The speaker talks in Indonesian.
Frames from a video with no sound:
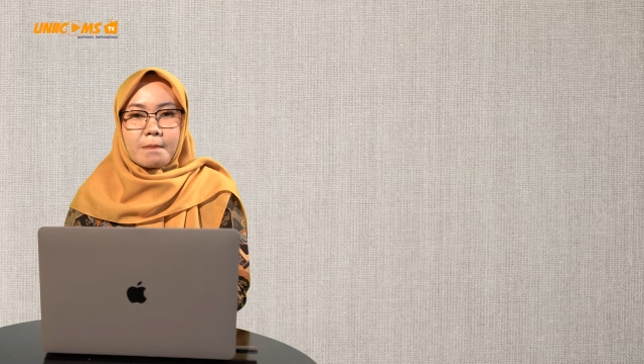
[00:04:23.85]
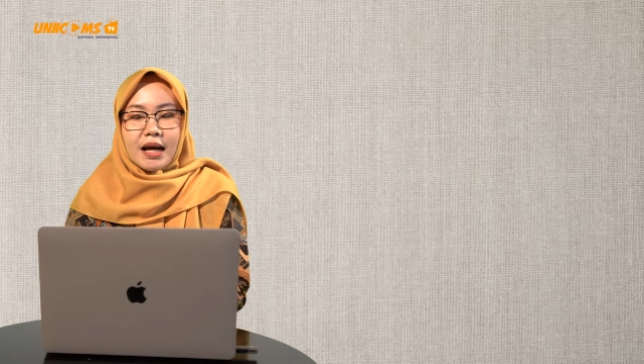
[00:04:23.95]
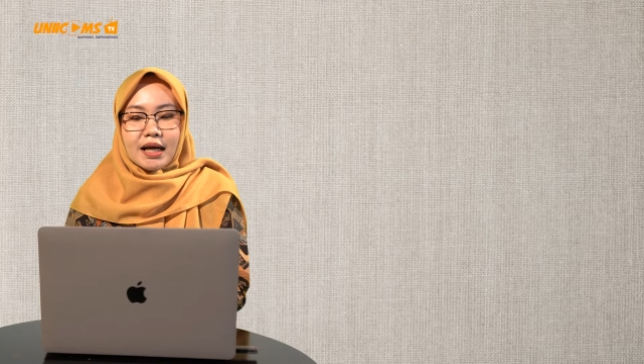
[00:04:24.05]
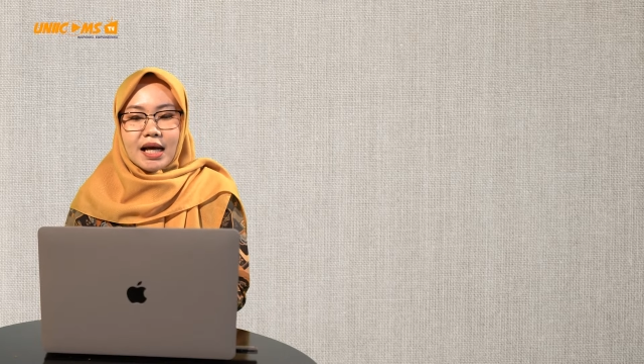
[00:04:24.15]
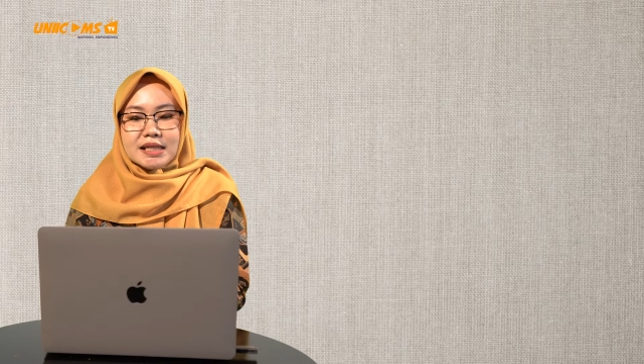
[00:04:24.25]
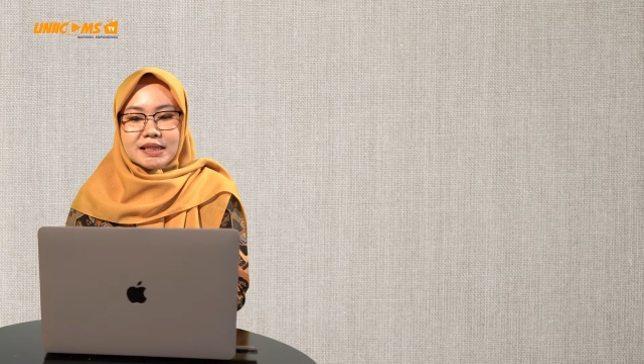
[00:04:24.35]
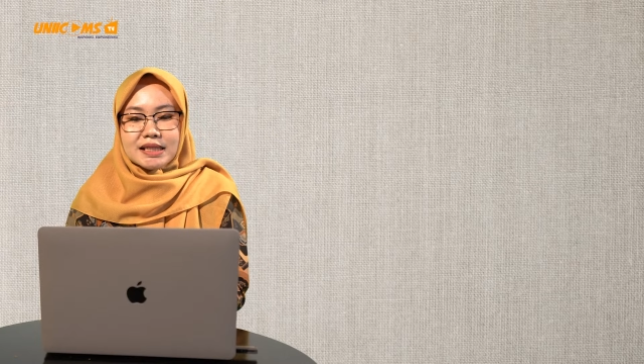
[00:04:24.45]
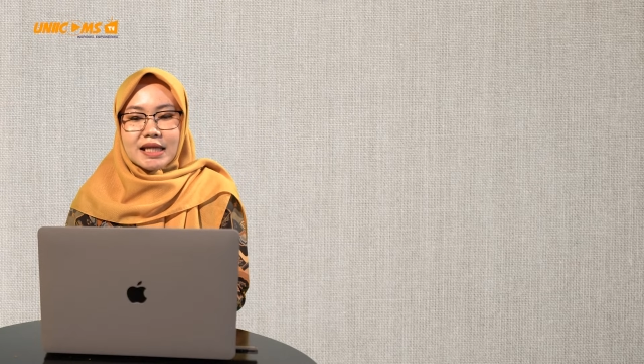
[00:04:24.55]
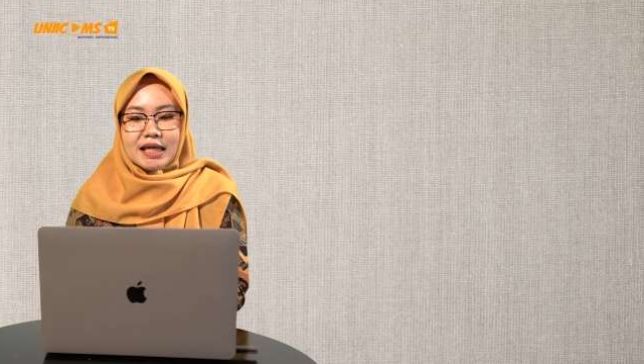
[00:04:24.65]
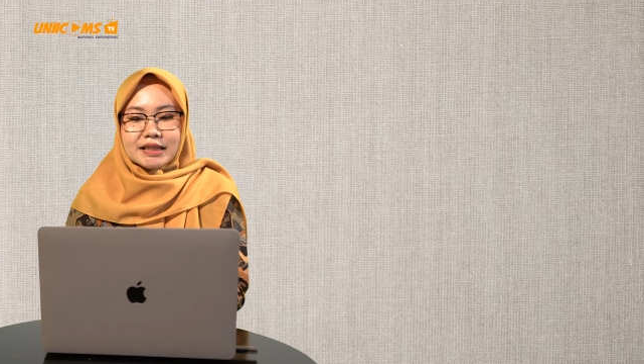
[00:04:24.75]
maka
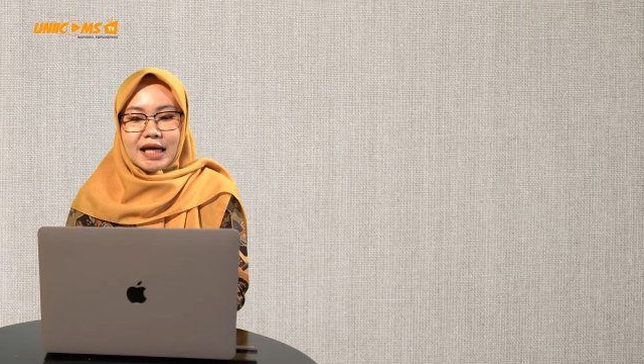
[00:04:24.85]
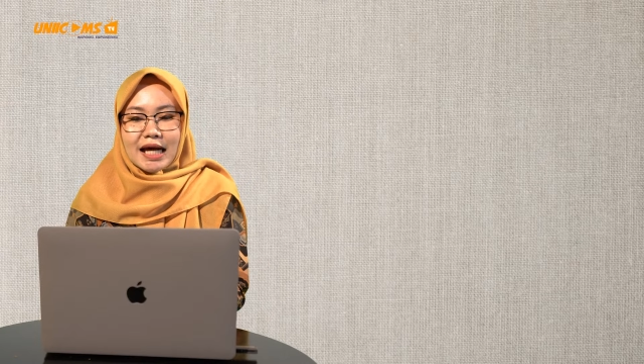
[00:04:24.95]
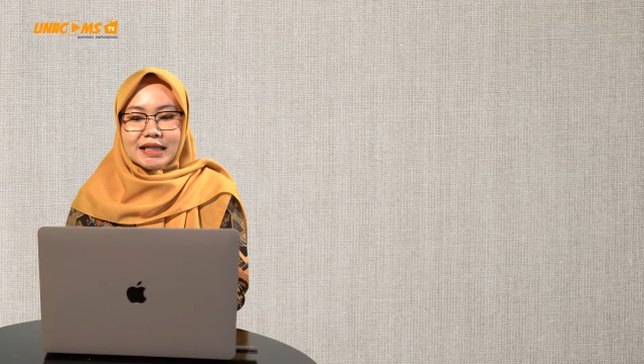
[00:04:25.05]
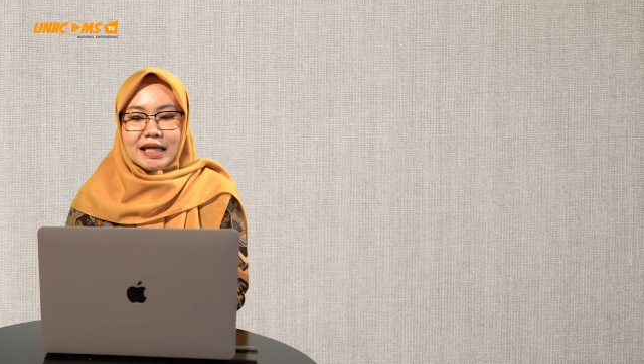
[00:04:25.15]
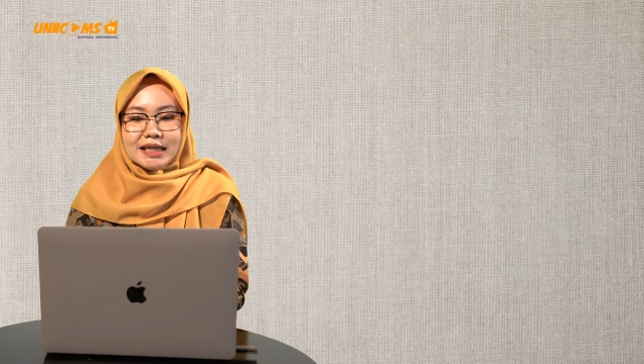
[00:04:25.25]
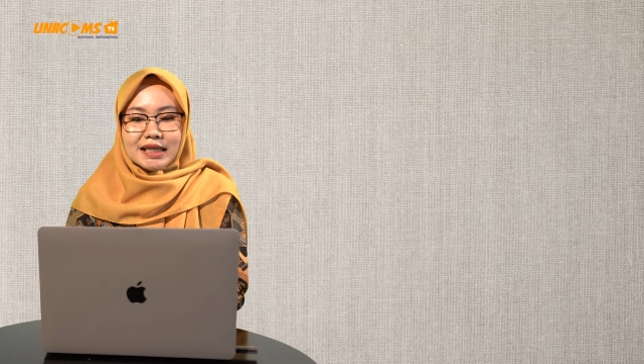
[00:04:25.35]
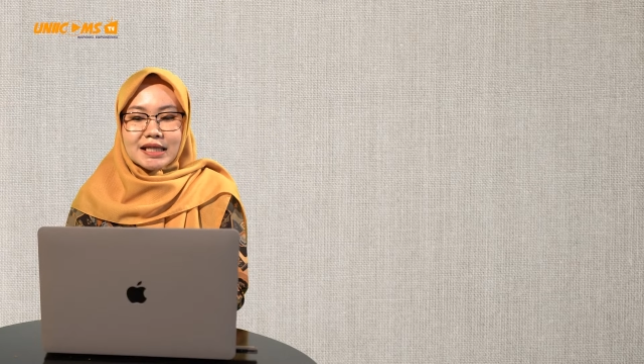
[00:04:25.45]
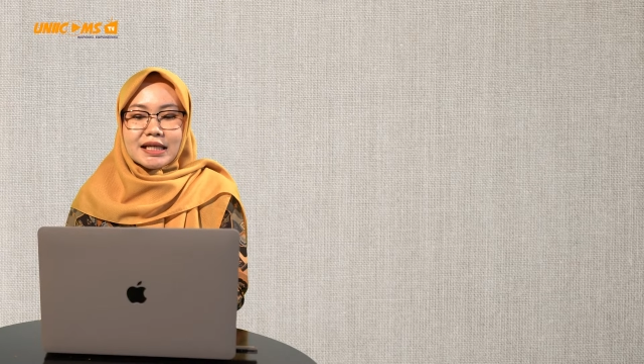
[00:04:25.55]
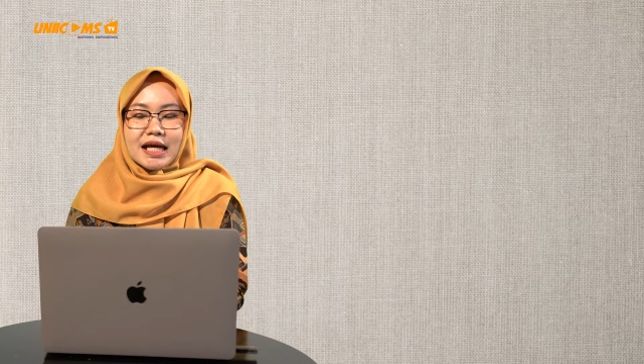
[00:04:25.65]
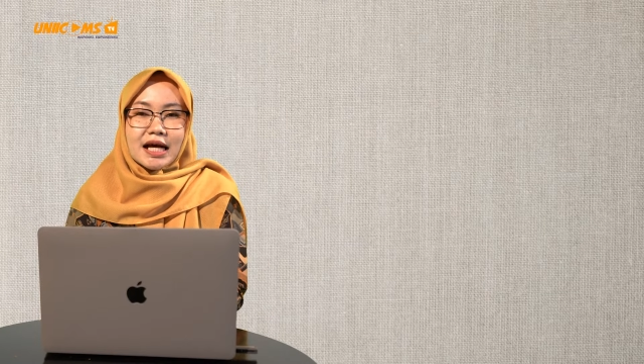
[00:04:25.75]
setidaknya ada
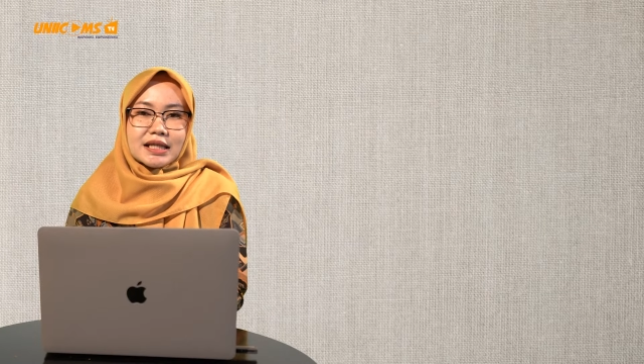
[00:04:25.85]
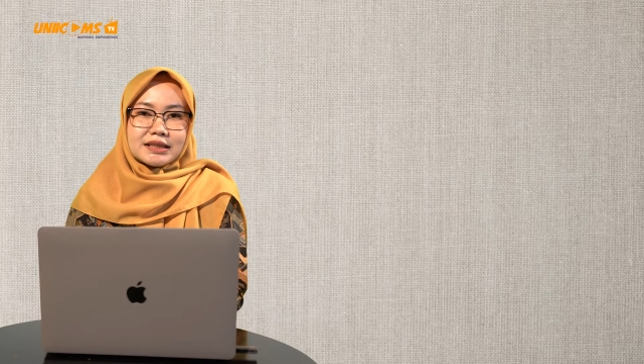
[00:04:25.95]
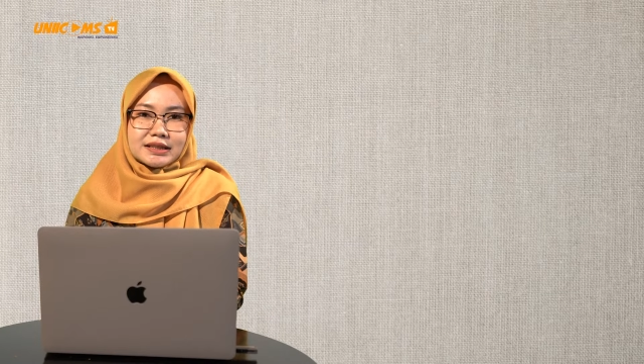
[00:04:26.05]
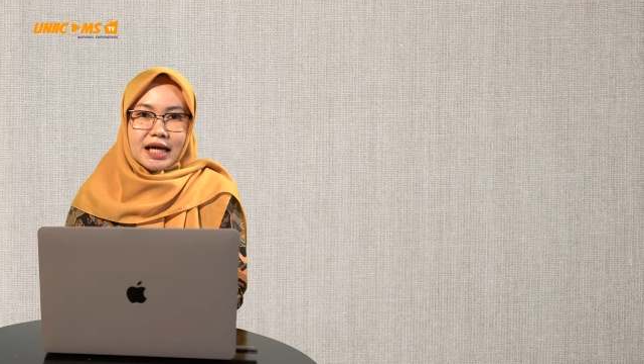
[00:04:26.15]
tiga